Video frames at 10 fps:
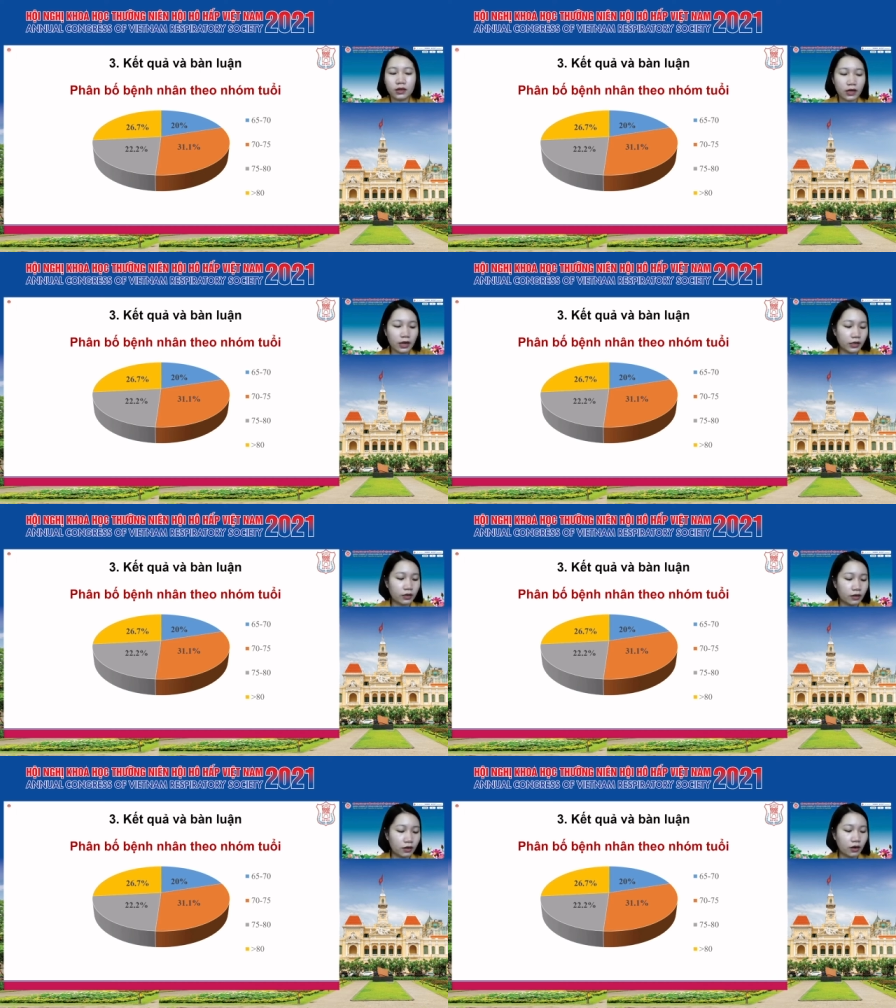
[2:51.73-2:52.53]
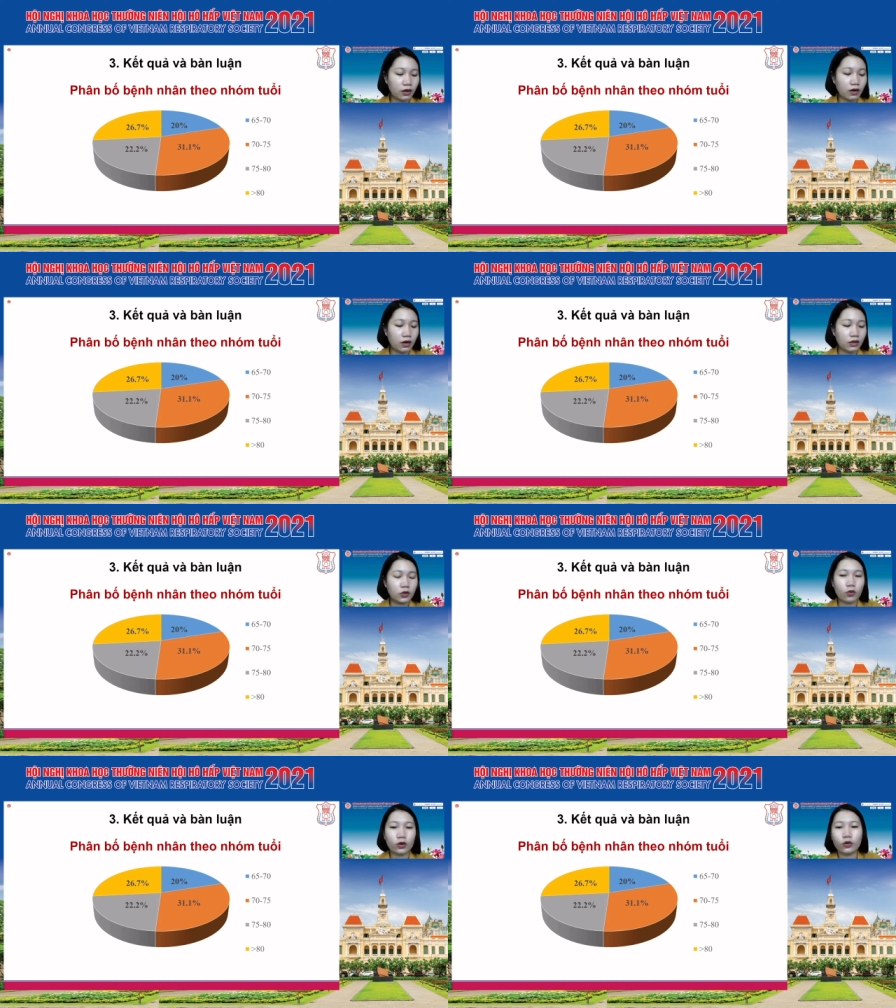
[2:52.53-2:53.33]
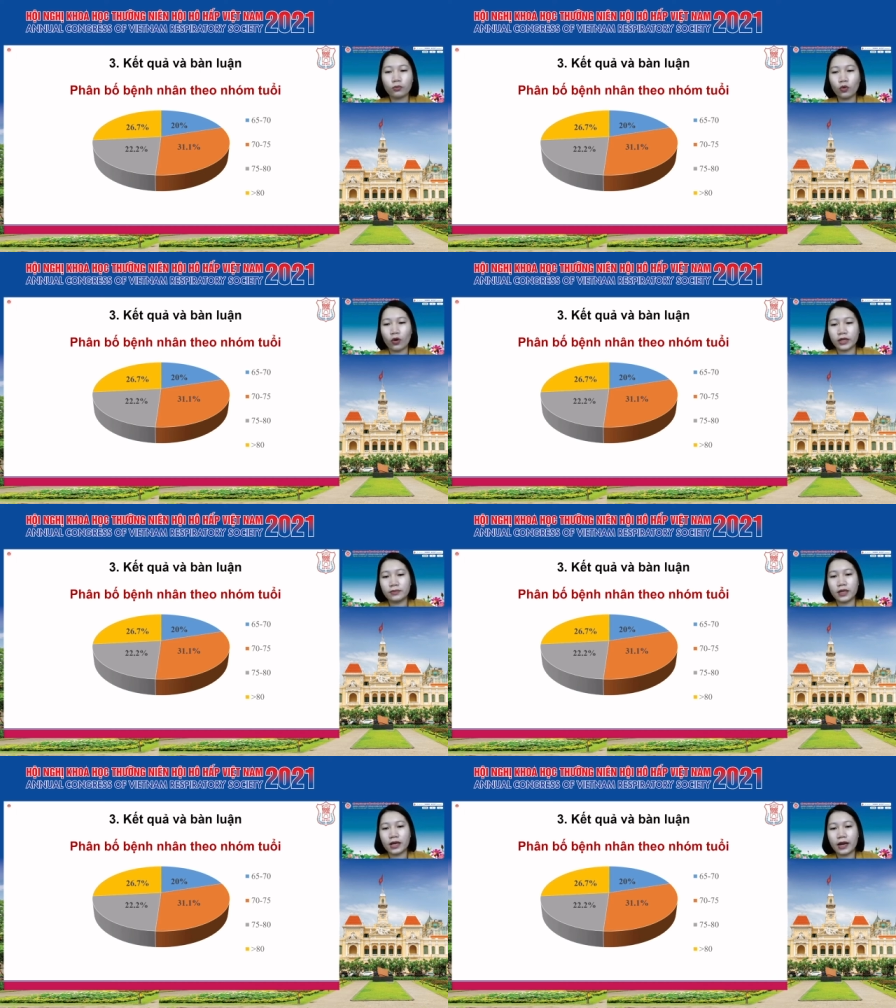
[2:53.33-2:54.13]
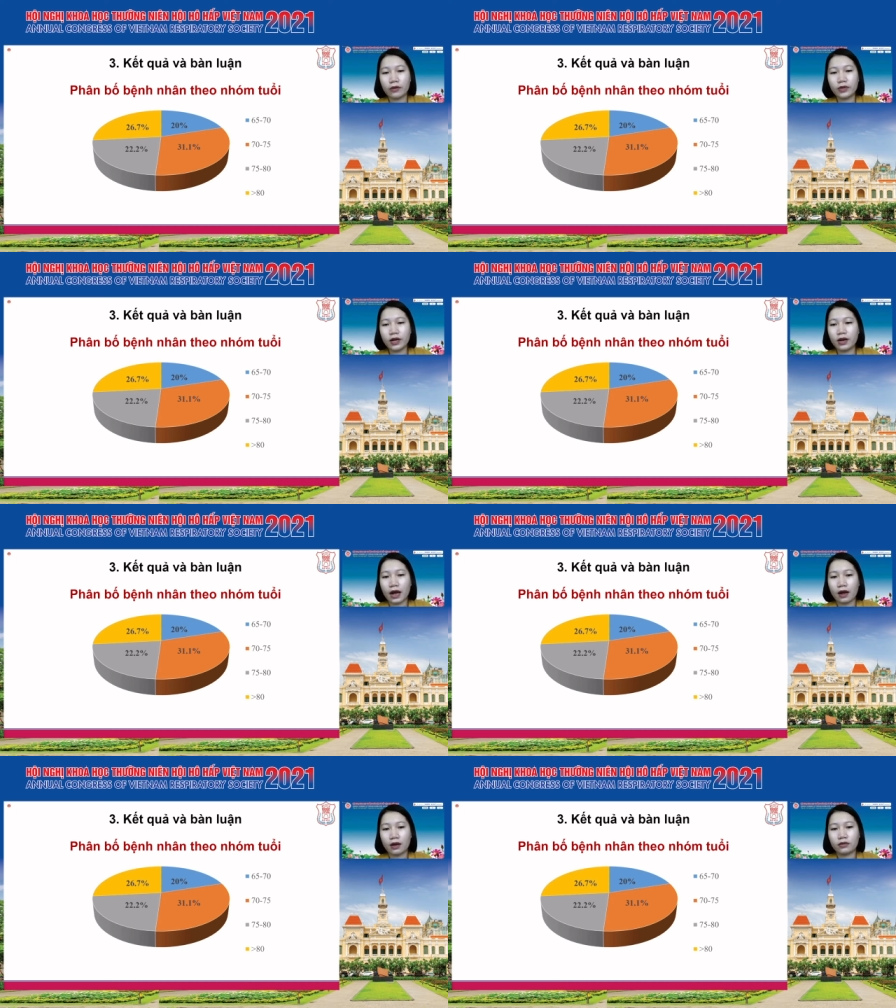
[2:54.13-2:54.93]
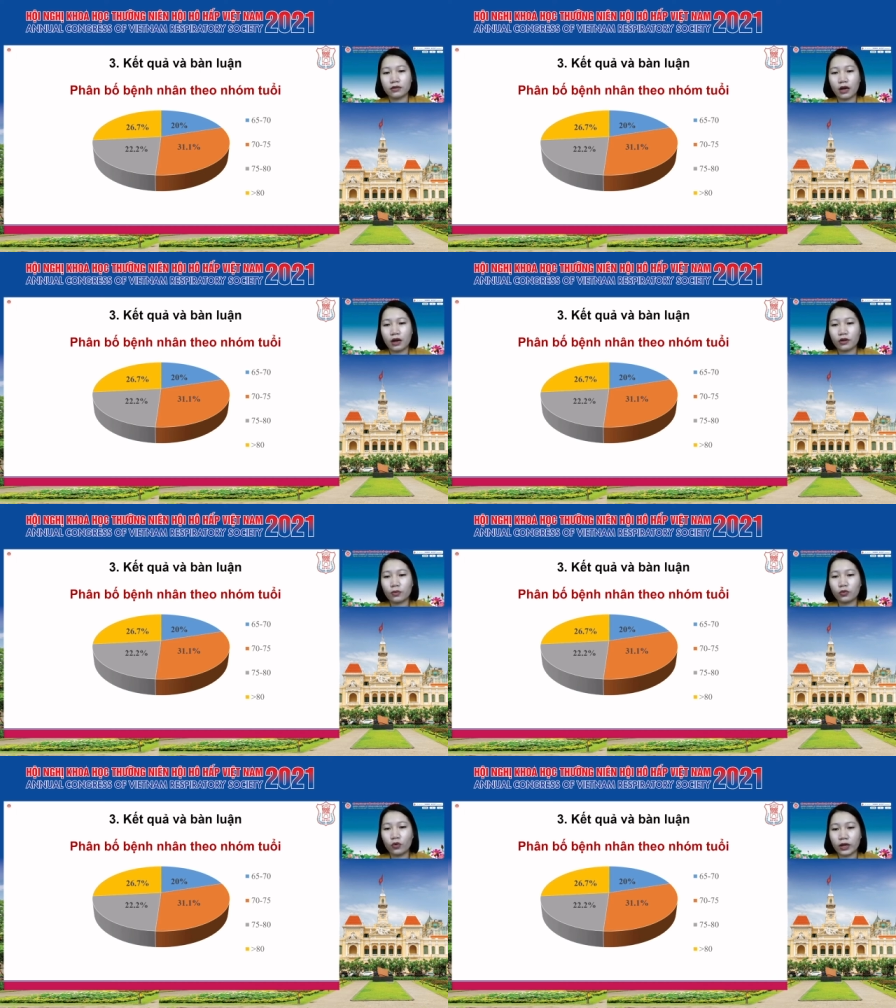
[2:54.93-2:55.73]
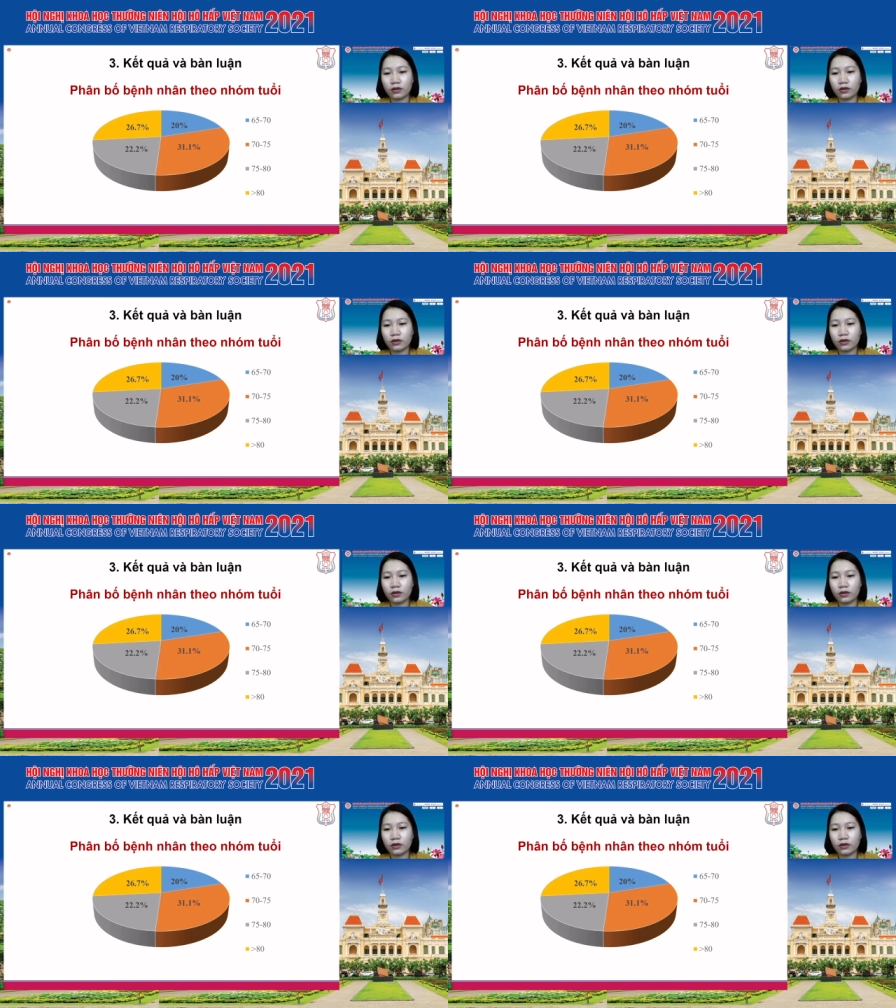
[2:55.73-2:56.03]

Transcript: các trong đó nhóm tuổi chiếm tỷ lệ cao nhất là à, nhóm tuổi